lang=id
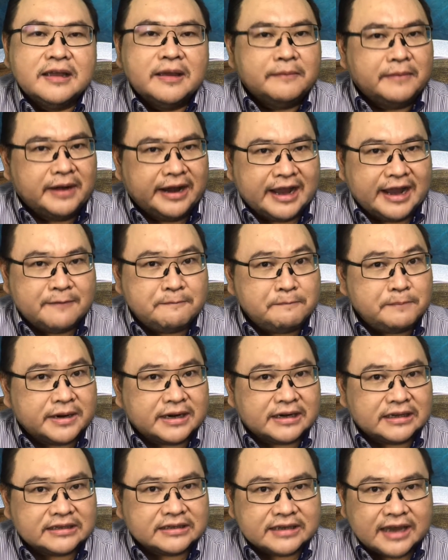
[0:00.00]
Mereka
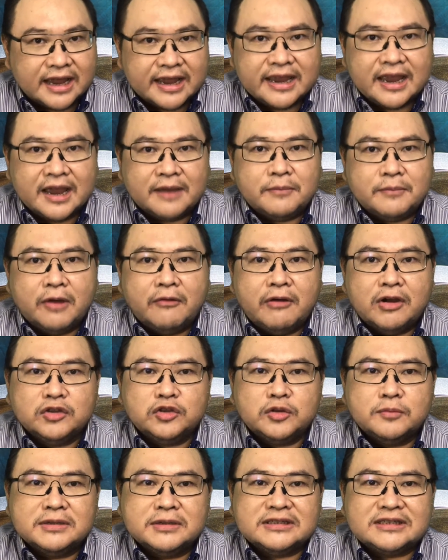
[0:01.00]
percaya bahwa
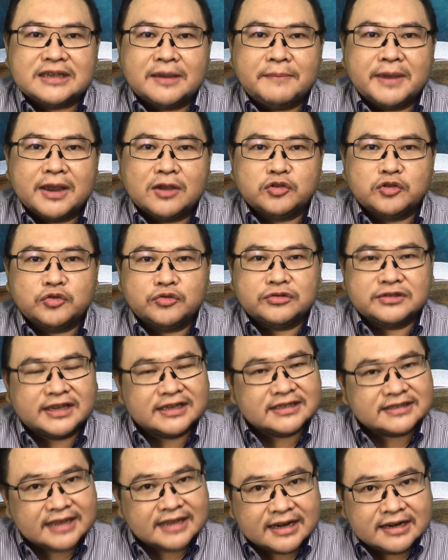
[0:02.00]
untuk mencapai
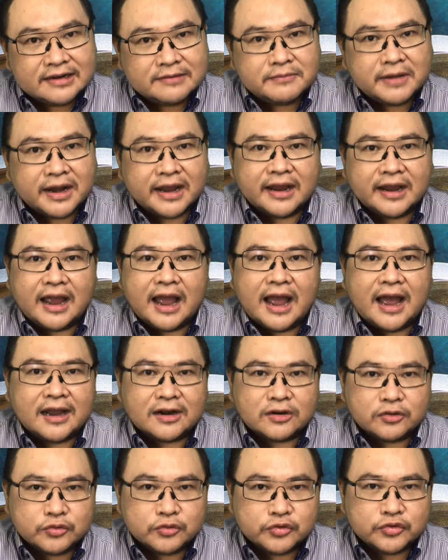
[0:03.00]
kesuksesan, mereka
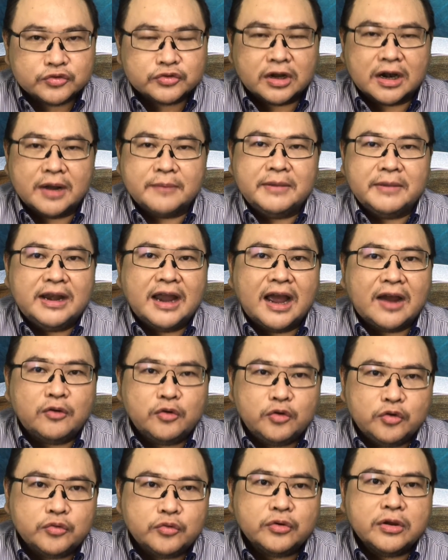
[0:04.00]
harus terlebih
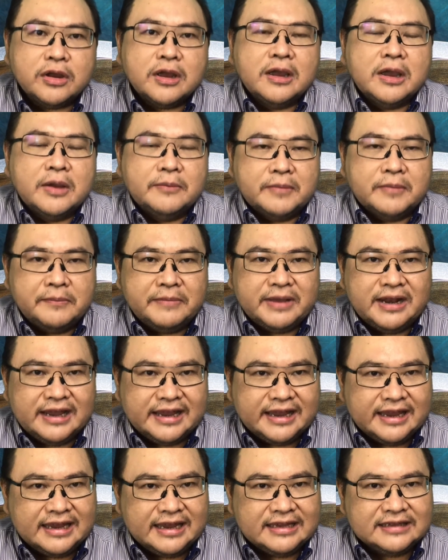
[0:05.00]
dahulu
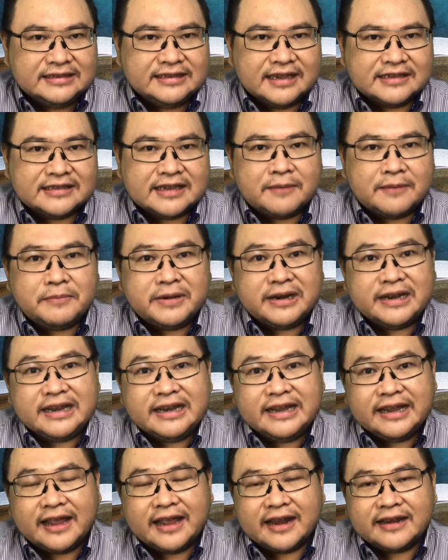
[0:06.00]
memiliki ijazah
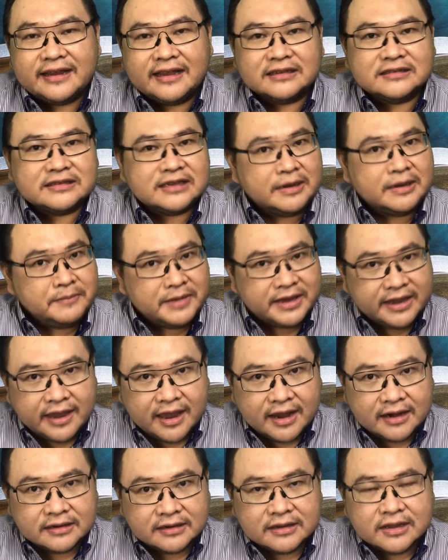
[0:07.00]
pendidikan yang
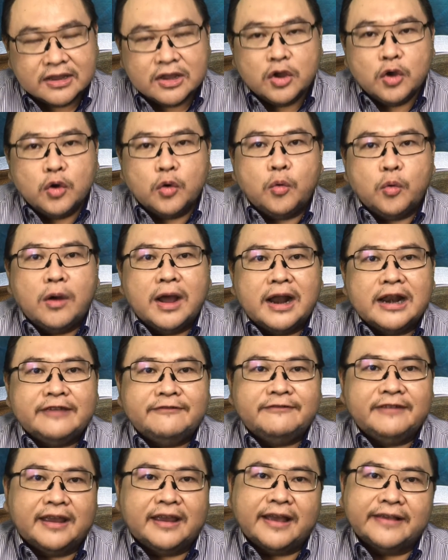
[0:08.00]
sedemikian,
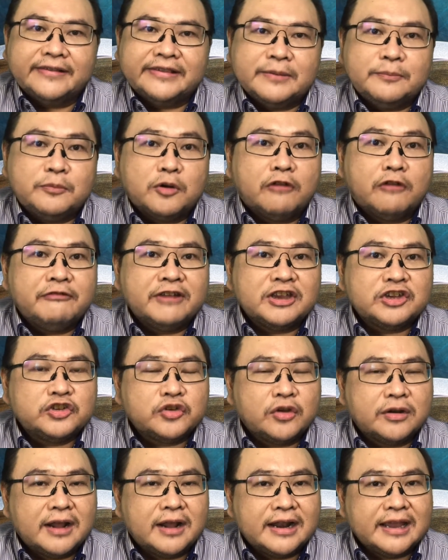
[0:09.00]
kualifikasi
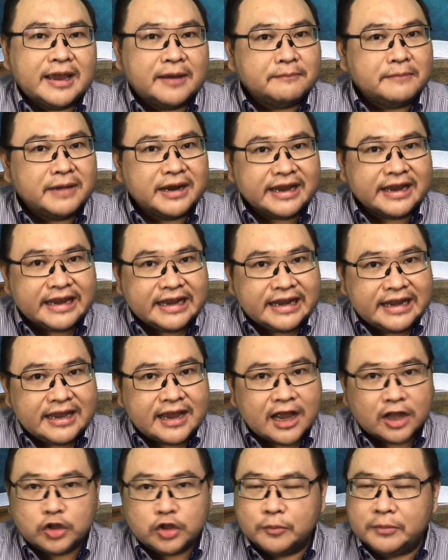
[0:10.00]
profesional yang begini
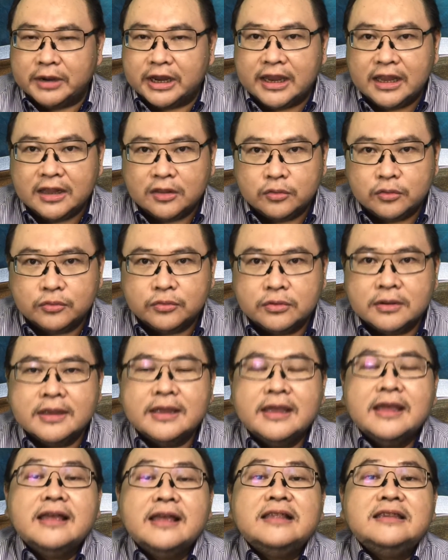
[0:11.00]
atau begitu,
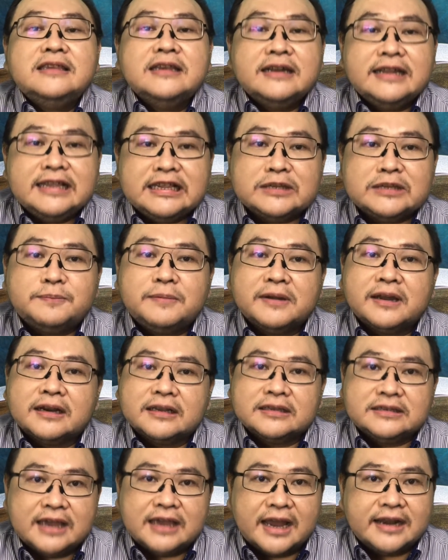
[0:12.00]
jenis
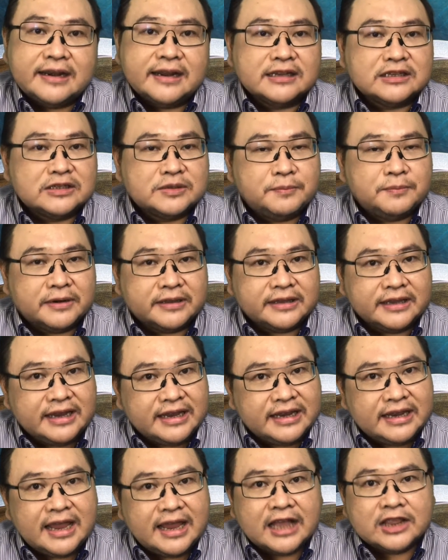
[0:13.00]
pekerjaan yang seperti
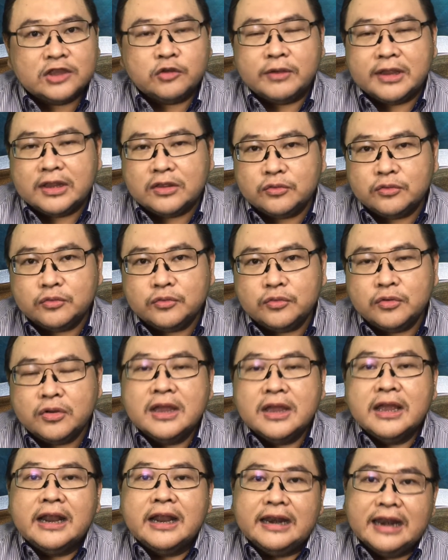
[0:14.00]
ini atau itu,
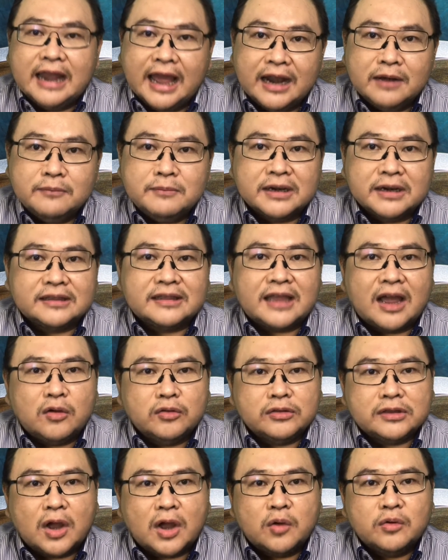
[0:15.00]
dan
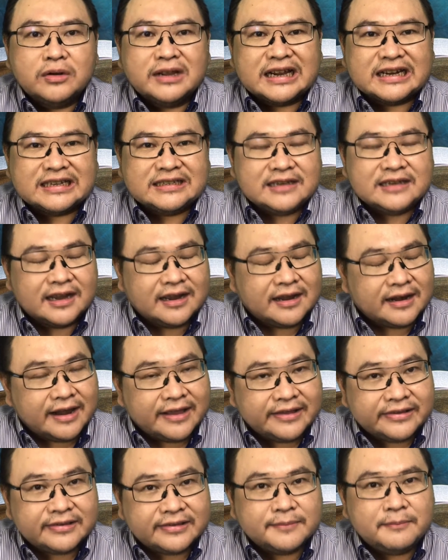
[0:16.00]
bertahun-tahun kerja
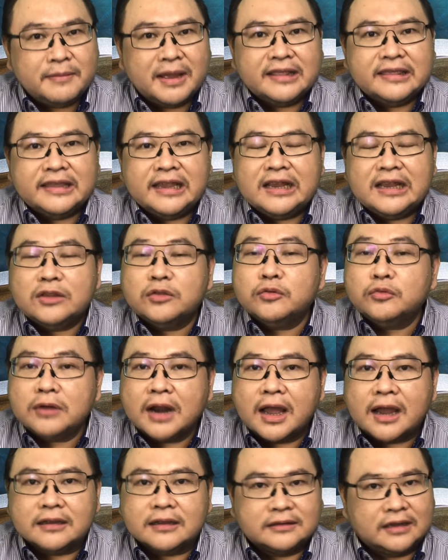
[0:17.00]
keras banting
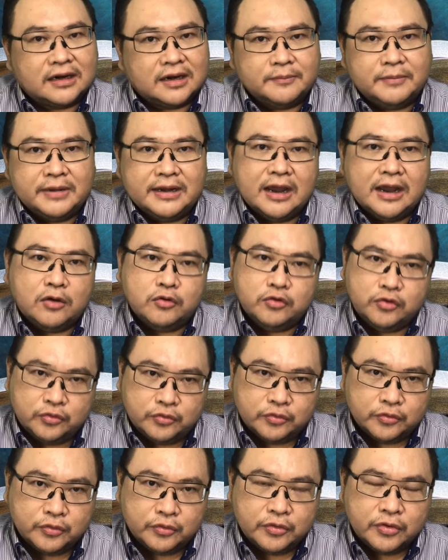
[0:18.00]
tulang terlebih dahulu.
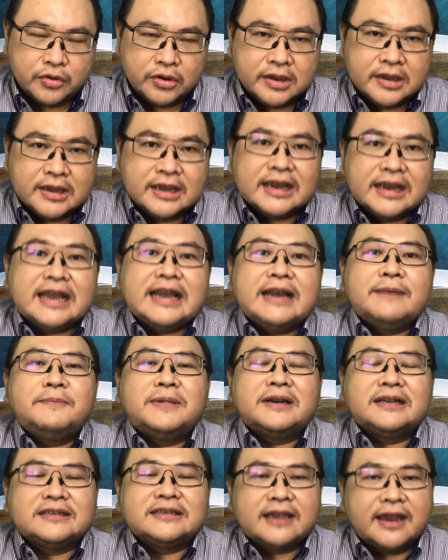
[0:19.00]

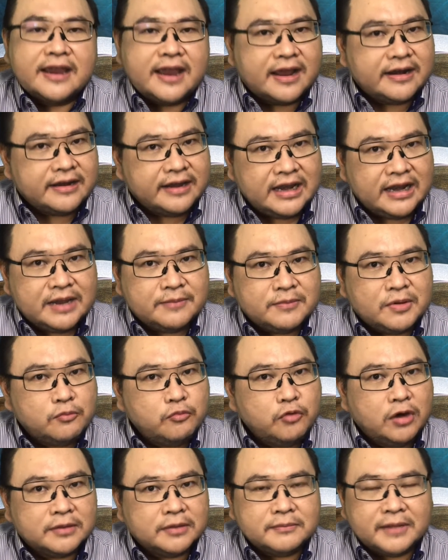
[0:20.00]
Kepercayaan ini
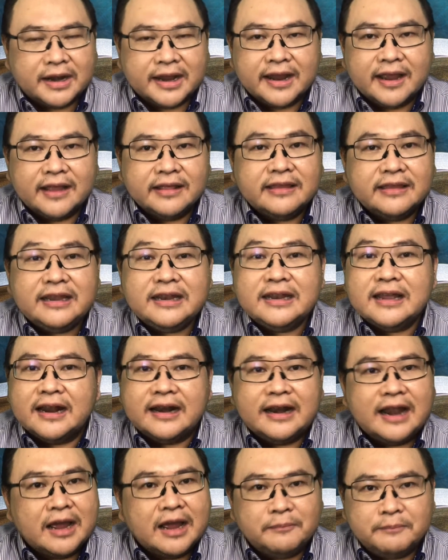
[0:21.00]
membuat mereka tidak
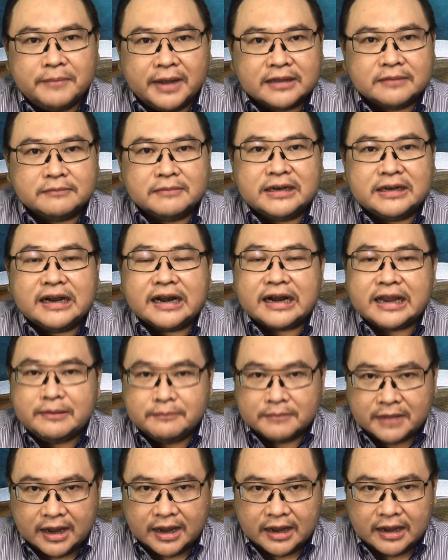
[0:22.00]
dapat
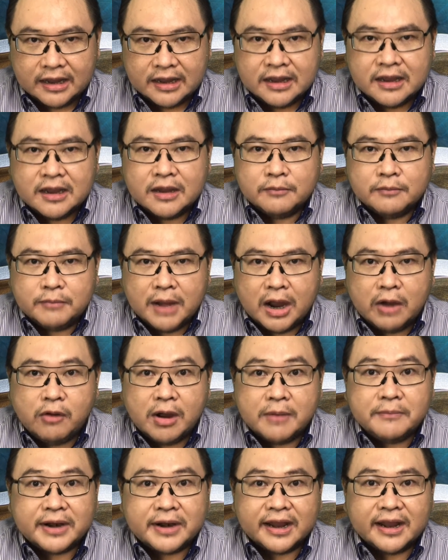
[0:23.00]
menerima bahwa
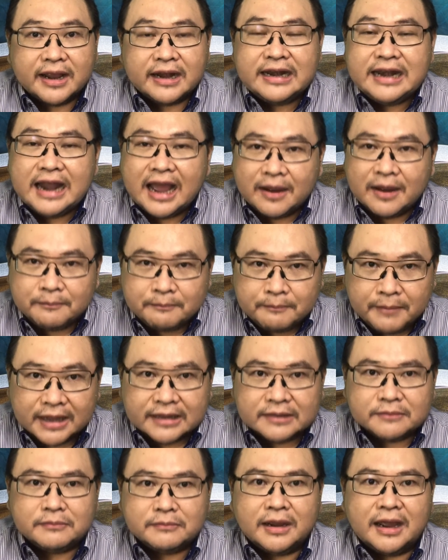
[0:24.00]
mereka dapat
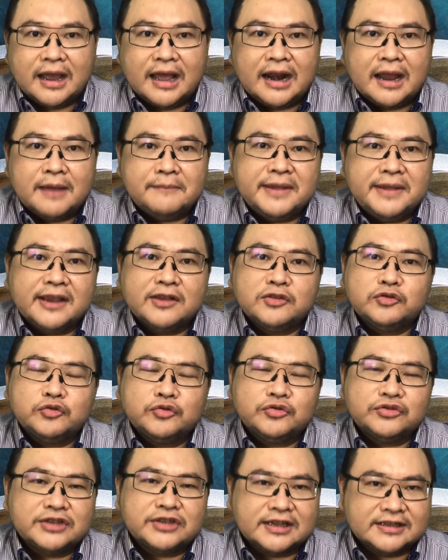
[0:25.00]
mengalami
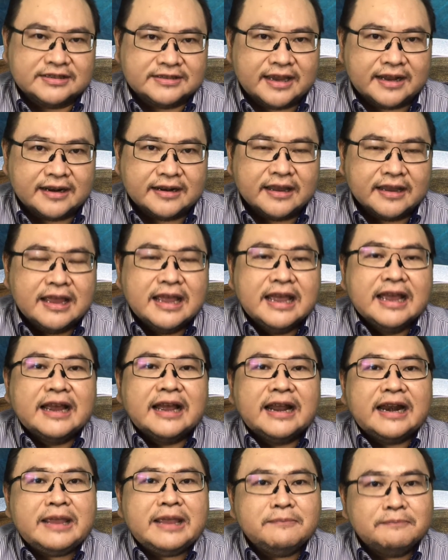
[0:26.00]
kesuksesan,
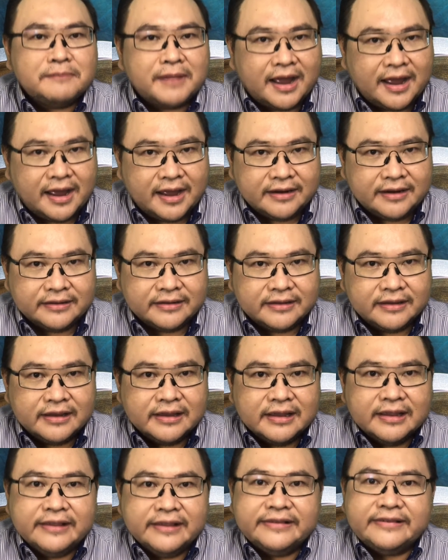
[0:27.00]
kelimpahan,
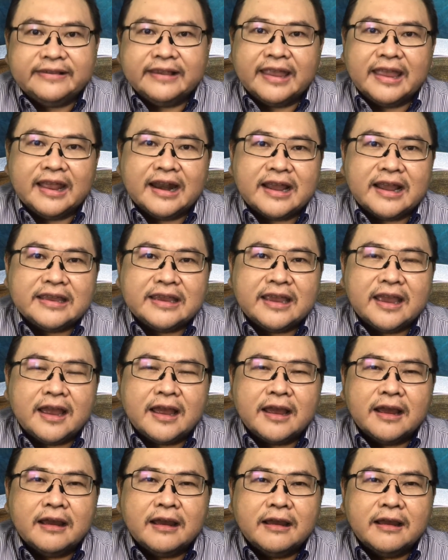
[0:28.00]
sekiranya